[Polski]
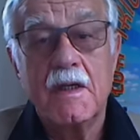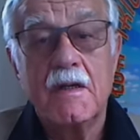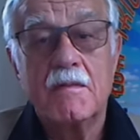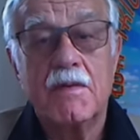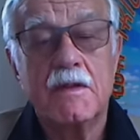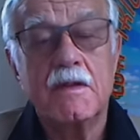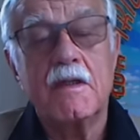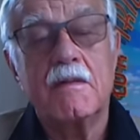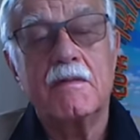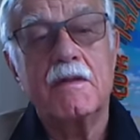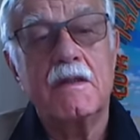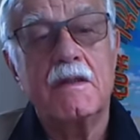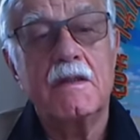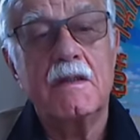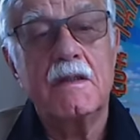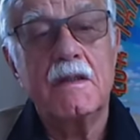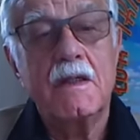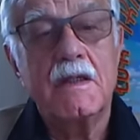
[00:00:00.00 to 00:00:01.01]

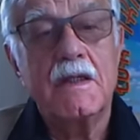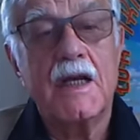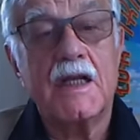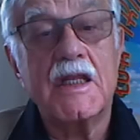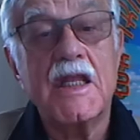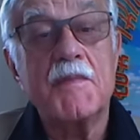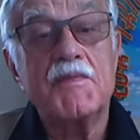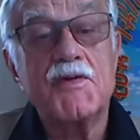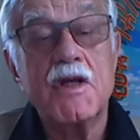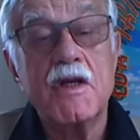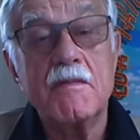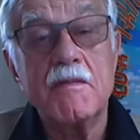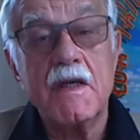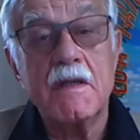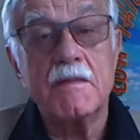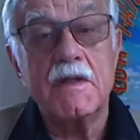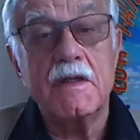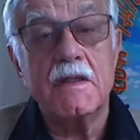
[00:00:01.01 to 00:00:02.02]
Podobno, jak nie
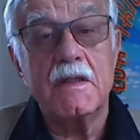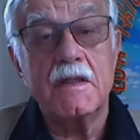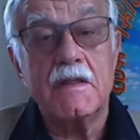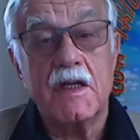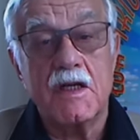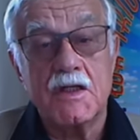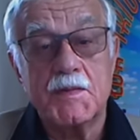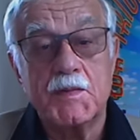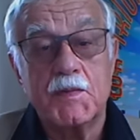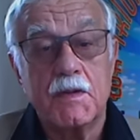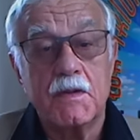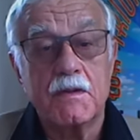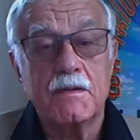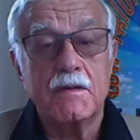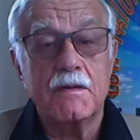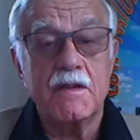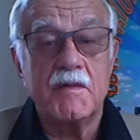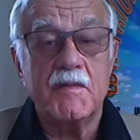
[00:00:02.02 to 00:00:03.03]
przyjmiemy
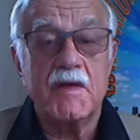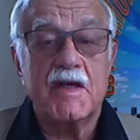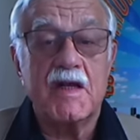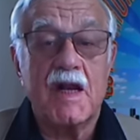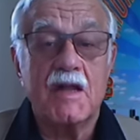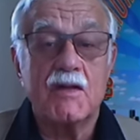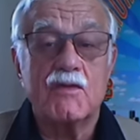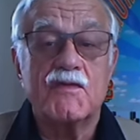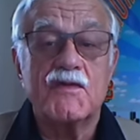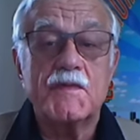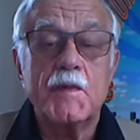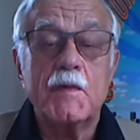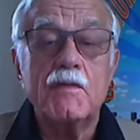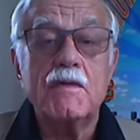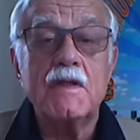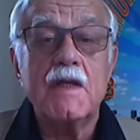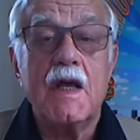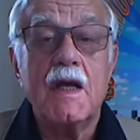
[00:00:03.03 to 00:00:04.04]
transportu imigrantów z
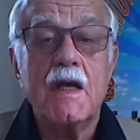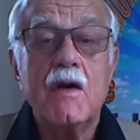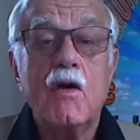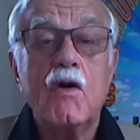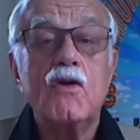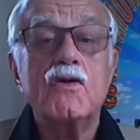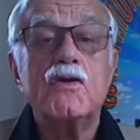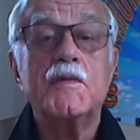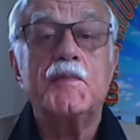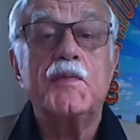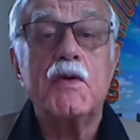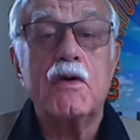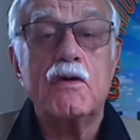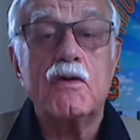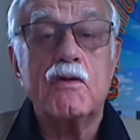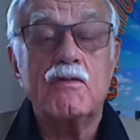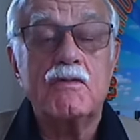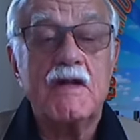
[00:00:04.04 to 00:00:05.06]
południa,
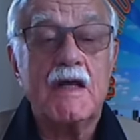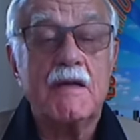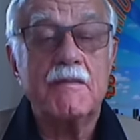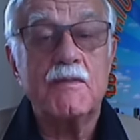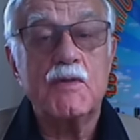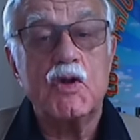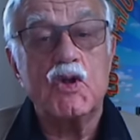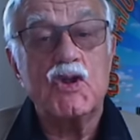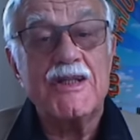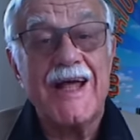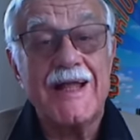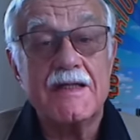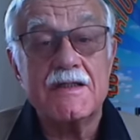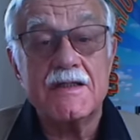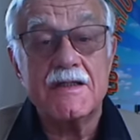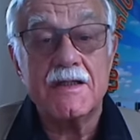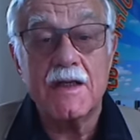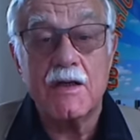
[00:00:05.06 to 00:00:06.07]
odbiorą nam
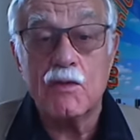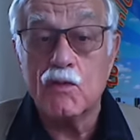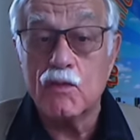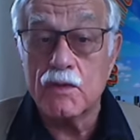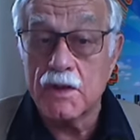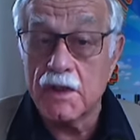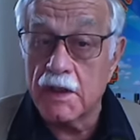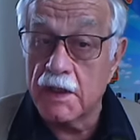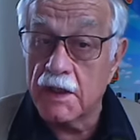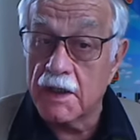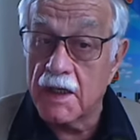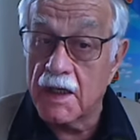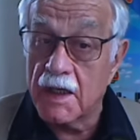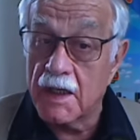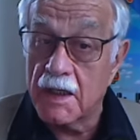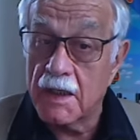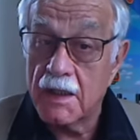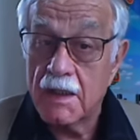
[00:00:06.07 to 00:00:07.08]
dotacje
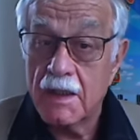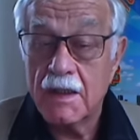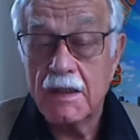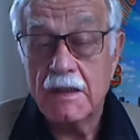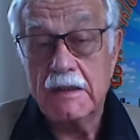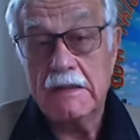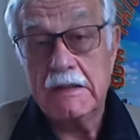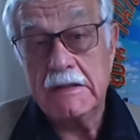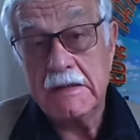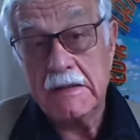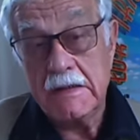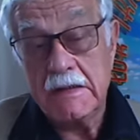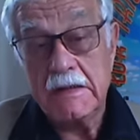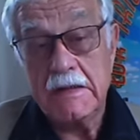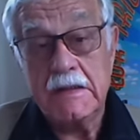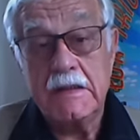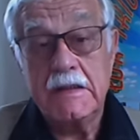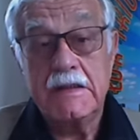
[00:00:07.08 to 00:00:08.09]
unijne.
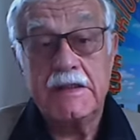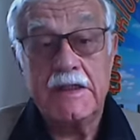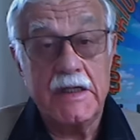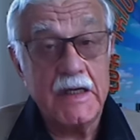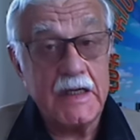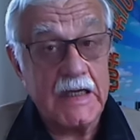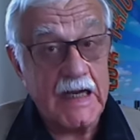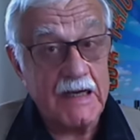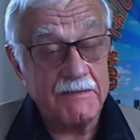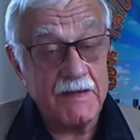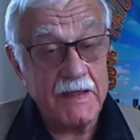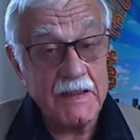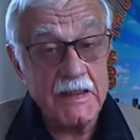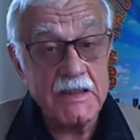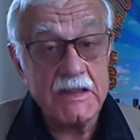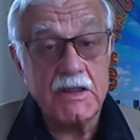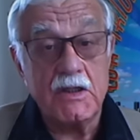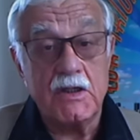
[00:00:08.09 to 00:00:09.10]
Ciekawa
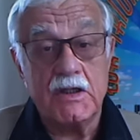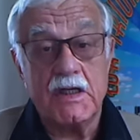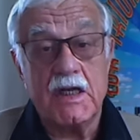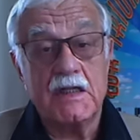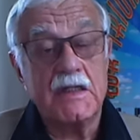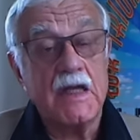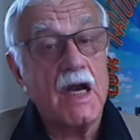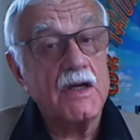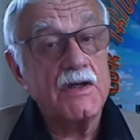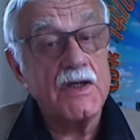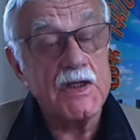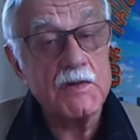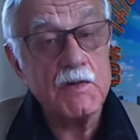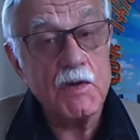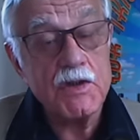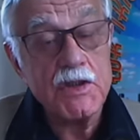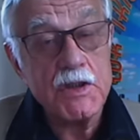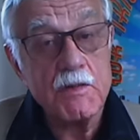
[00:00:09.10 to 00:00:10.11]
historia. Tak się
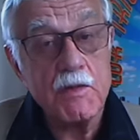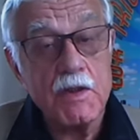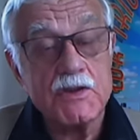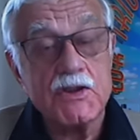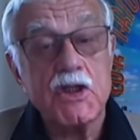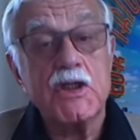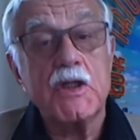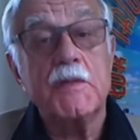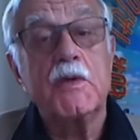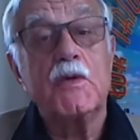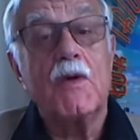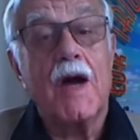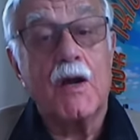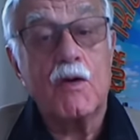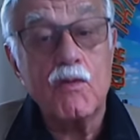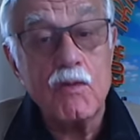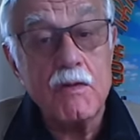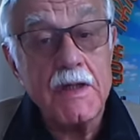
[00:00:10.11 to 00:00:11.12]
złożyło, że to był
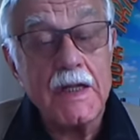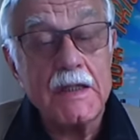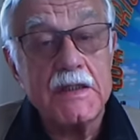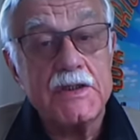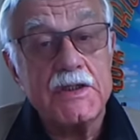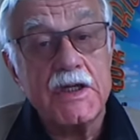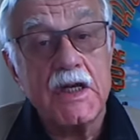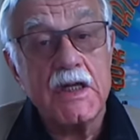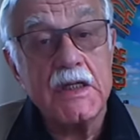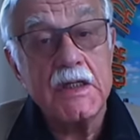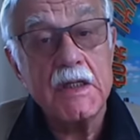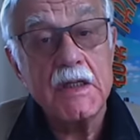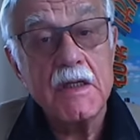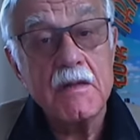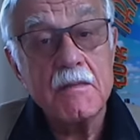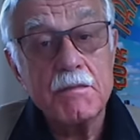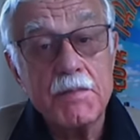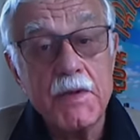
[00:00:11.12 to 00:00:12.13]
akurat dzień
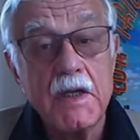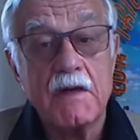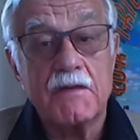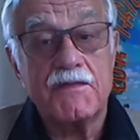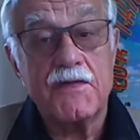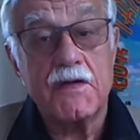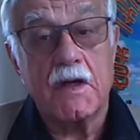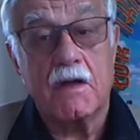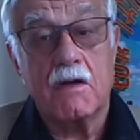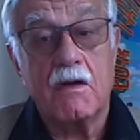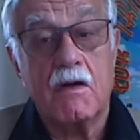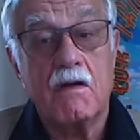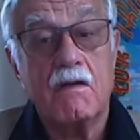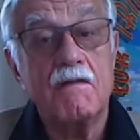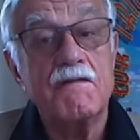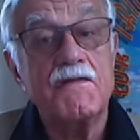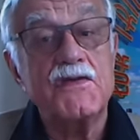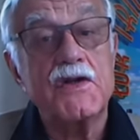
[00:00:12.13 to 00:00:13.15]
1
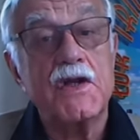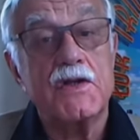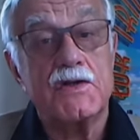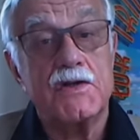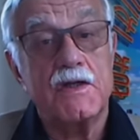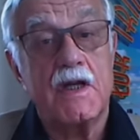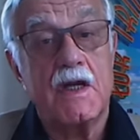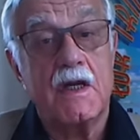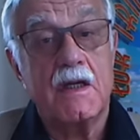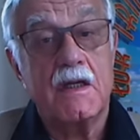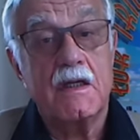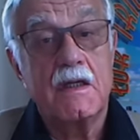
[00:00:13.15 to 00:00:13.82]
września.